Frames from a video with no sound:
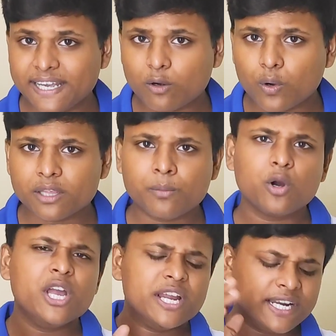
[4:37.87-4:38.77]
ক্লিক করে দেবো
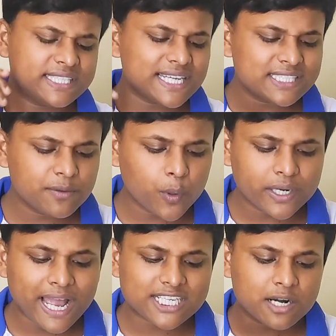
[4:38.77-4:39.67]
রিচার্জ
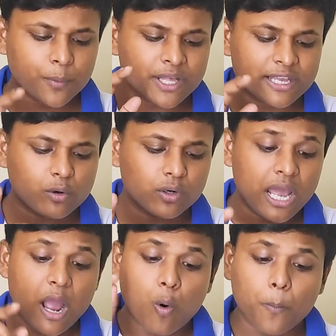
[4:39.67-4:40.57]
রিপোর্টে আসার পরে দেখুন
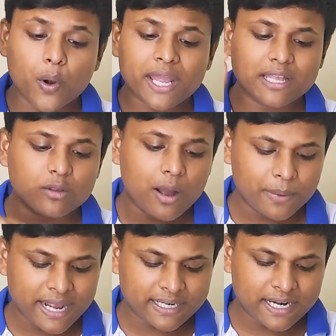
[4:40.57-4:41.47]
ওপরে কিন্তু
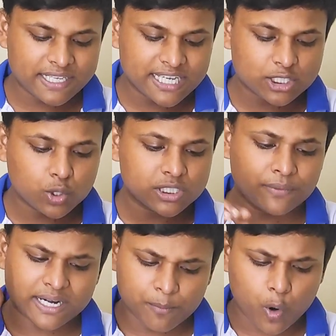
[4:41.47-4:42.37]
আমরা একটা রিচার্জ করেছিলাম
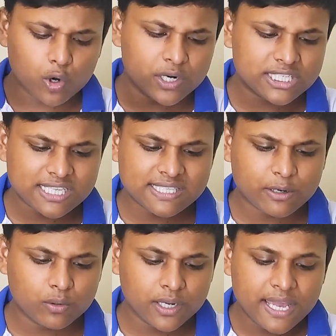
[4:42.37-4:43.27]
মানে একটা বড় রিচার্জ
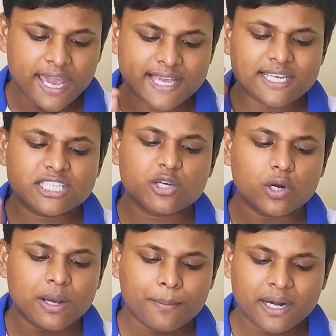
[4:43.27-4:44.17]
দেখুন এই যে জিও
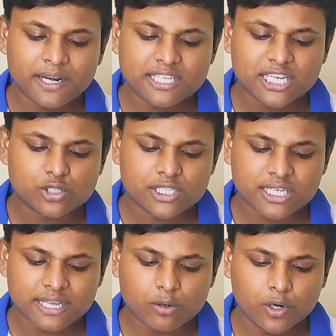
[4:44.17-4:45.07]
নাম্বারে রিচার্জ হয়েছে
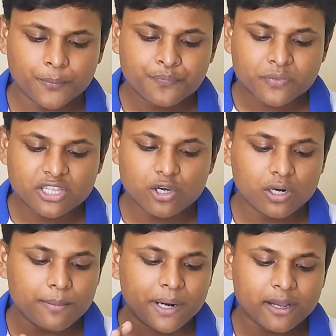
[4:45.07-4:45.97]
দেখুন জিও
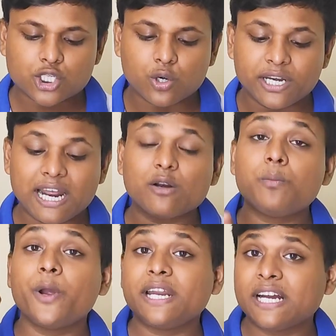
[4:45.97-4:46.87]
নাম্বার একশো
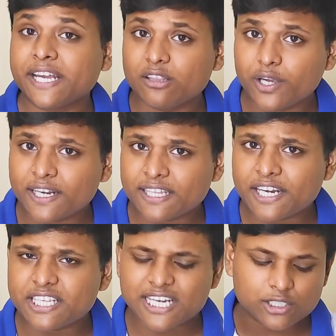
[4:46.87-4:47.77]
নিরানব্বই টাকা টাকা কিন্তু এটাতে
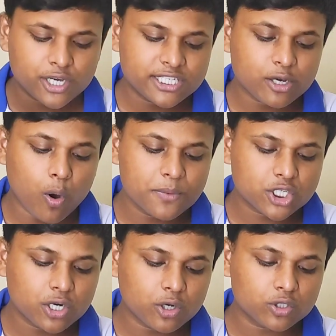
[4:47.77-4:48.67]
রিচার্জ হয়েছে
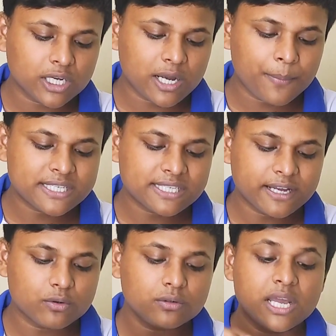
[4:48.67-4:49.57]
কমিশন কত টাকা পেয়েছে
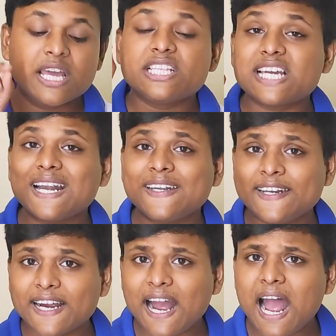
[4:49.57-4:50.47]
দেখুন চার
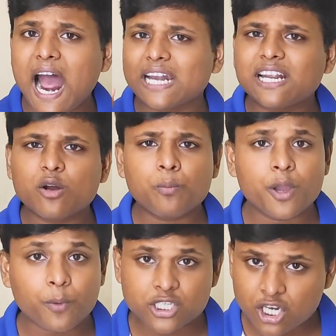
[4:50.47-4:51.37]
টাকা
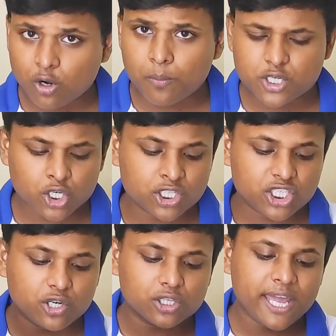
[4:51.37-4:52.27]
আটানব্বই পয়সা কমিশন
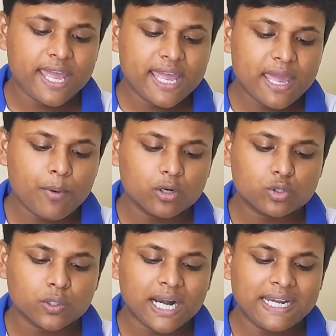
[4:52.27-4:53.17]
জিওতে এবং
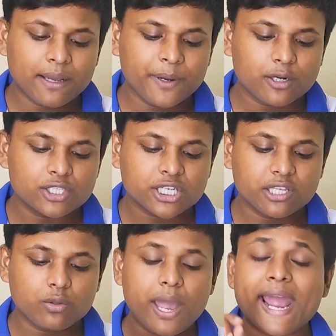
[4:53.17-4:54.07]
টোটাল ডেবিট হয়েছে
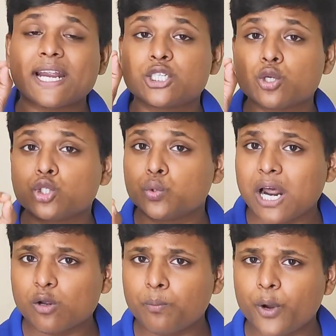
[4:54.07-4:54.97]
কিন্তু একশো
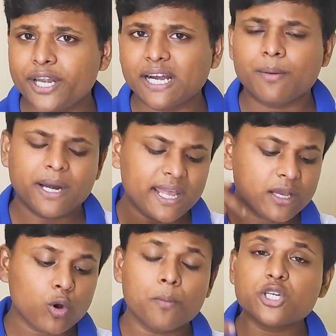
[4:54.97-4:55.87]
চুরানব্বই টাকা মানে
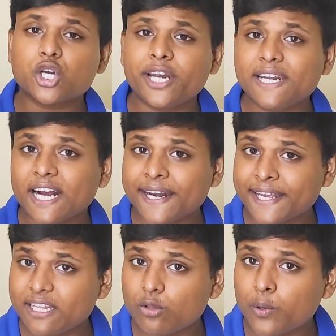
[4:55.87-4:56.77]
কমিশনের টাকাটা
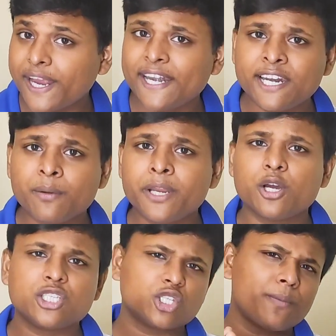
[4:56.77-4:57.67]
কিন্তু কেটে ডেবিট
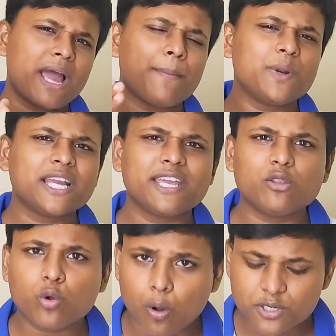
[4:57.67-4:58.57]
হয়েছে তবে আপনাকে
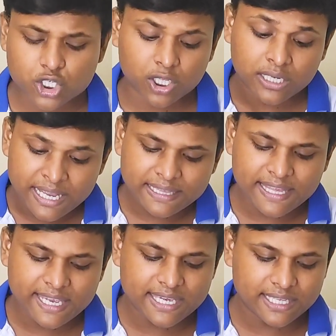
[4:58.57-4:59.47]
কিন্তু কমিশন
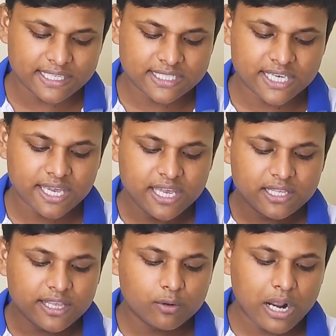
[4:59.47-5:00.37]
দেখিয়ে দিচ্ছে
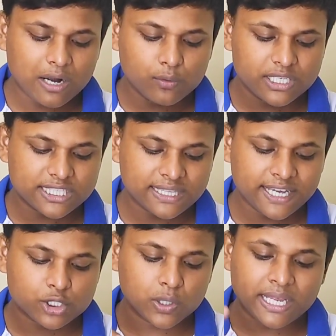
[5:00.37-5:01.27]
দেখুন আরও নিচের
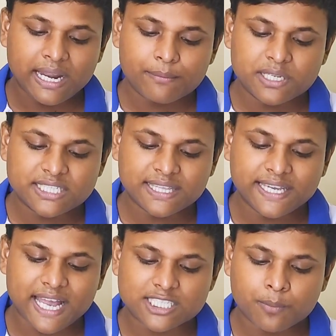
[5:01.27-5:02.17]
দিকে চলে এলাম নিচের
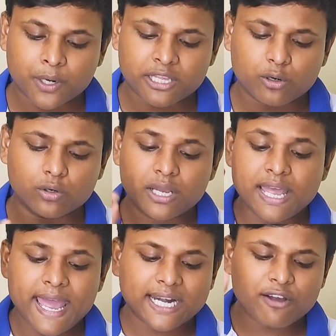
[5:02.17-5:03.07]
দিকে আসার পরে দেখুন
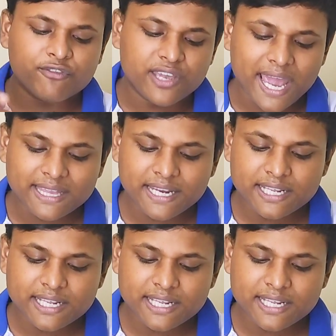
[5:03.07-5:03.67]
একটা ভিআইতে